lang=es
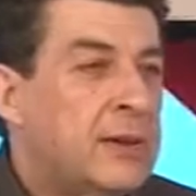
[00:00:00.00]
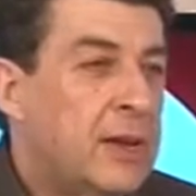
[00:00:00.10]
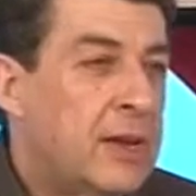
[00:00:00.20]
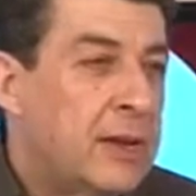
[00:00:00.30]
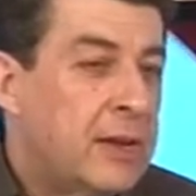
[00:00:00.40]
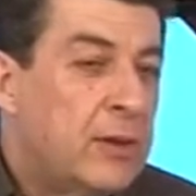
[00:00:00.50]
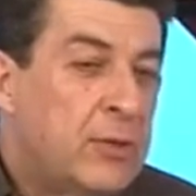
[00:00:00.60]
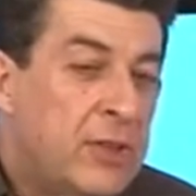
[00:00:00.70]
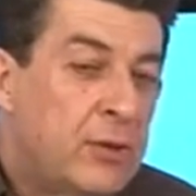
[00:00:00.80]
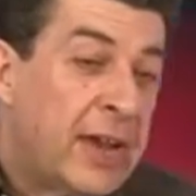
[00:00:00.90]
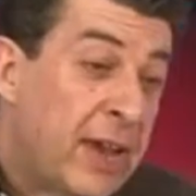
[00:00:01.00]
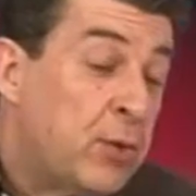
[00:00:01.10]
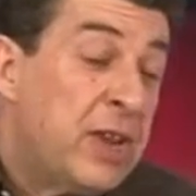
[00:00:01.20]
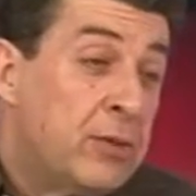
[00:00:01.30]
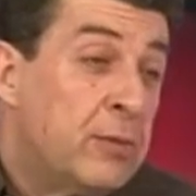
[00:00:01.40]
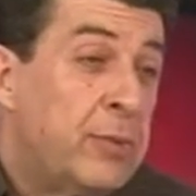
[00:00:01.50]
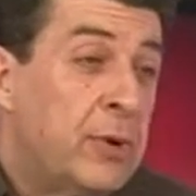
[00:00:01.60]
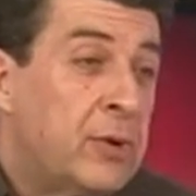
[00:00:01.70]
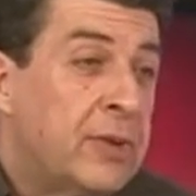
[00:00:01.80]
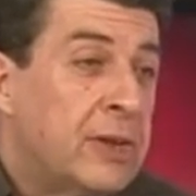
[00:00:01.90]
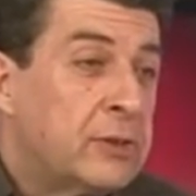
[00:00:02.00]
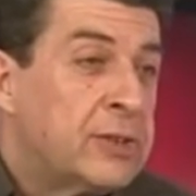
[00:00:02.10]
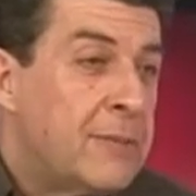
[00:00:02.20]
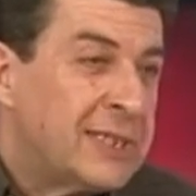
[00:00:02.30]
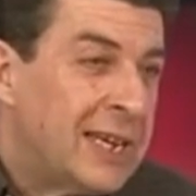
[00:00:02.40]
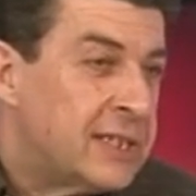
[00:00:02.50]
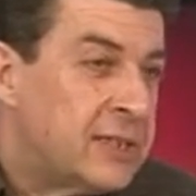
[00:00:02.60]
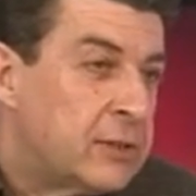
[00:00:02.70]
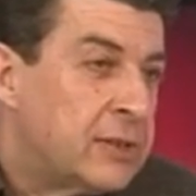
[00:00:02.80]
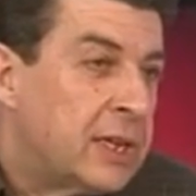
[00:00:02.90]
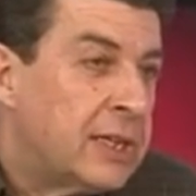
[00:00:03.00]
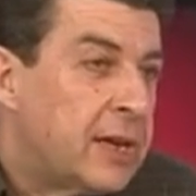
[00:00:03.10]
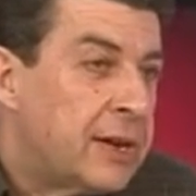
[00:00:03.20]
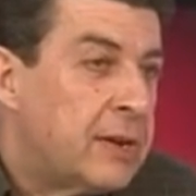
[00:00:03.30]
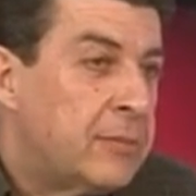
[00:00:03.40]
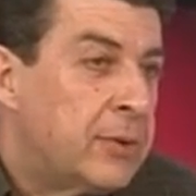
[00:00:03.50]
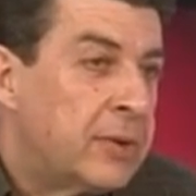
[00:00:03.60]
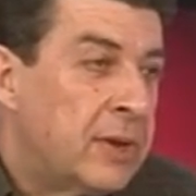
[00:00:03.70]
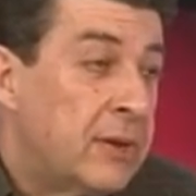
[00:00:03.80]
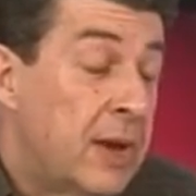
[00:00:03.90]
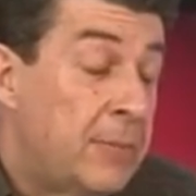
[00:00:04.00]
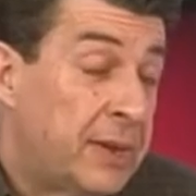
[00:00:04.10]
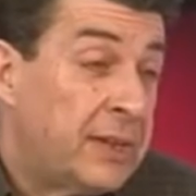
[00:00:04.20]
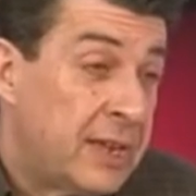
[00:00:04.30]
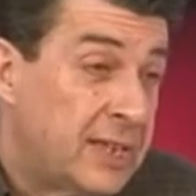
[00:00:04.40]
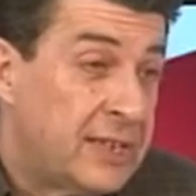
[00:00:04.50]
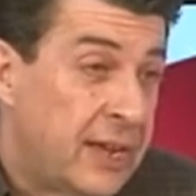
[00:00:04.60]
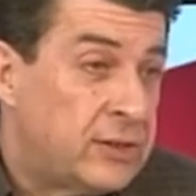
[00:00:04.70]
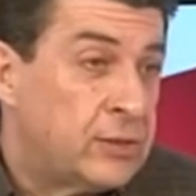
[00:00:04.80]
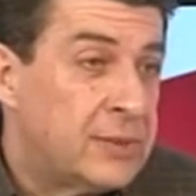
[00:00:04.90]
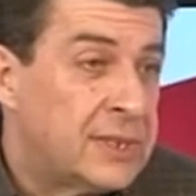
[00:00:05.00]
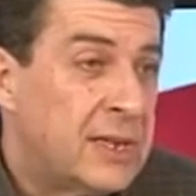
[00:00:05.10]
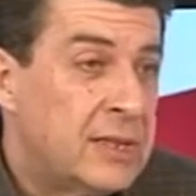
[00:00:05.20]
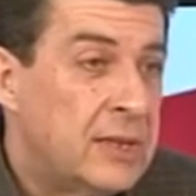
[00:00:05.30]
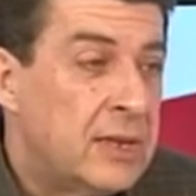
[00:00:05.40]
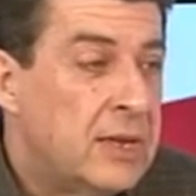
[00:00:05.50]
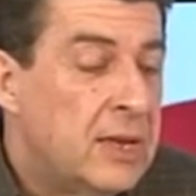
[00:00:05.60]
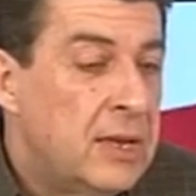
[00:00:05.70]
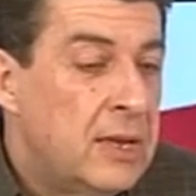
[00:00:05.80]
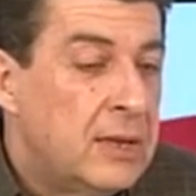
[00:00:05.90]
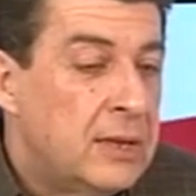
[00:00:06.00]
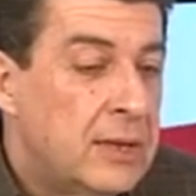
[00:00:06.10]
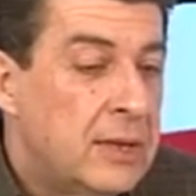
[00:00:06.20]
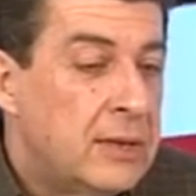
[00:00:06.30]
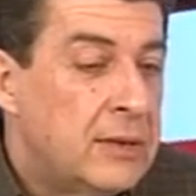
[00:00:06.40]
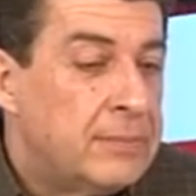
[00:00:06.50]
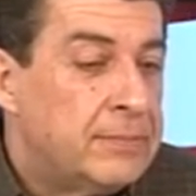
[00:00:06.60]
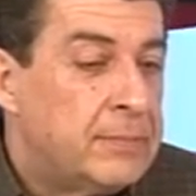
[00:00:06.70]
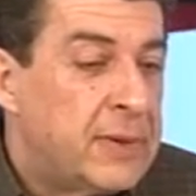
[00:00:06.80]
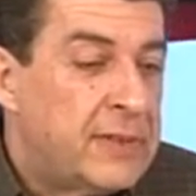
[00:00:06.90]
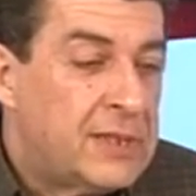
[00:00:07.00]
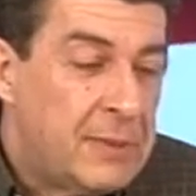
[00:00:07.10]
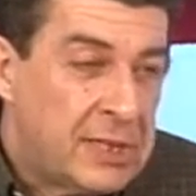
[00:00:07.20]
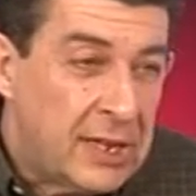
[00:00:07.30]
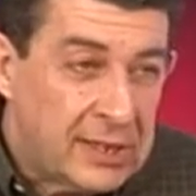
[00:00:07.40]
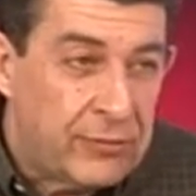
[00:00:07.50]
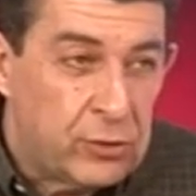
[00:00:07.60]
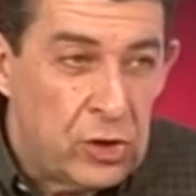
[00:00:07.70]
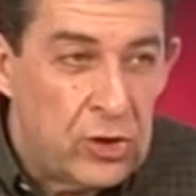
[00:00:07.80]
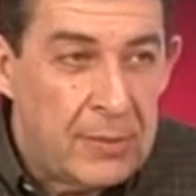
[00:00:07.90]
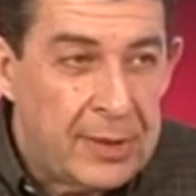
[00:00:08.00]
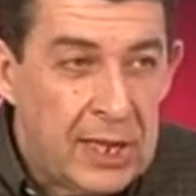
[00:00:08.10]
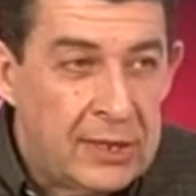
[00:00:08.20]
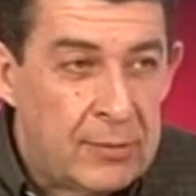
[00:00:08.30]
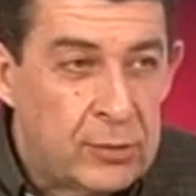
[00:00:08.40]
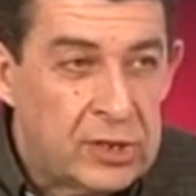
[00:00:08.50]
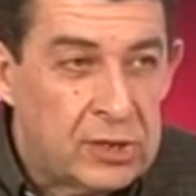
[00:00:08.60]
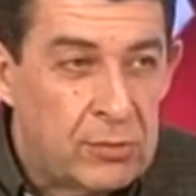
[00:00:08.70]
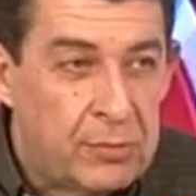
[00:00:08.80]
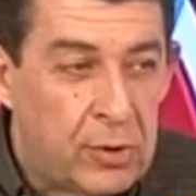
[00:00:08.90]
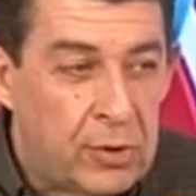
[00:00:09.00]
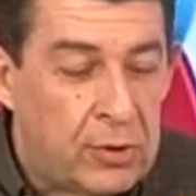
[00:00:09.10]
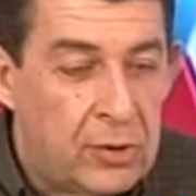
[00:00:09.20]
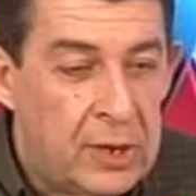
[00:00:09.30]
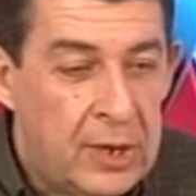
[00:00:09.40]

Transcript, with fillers: Eh, he, huido, un poco de los temas clásicos de guitarra, porque aparte que ya se ha hecho bastante, eh, precisamente en esa fusión que pretendemos es un poco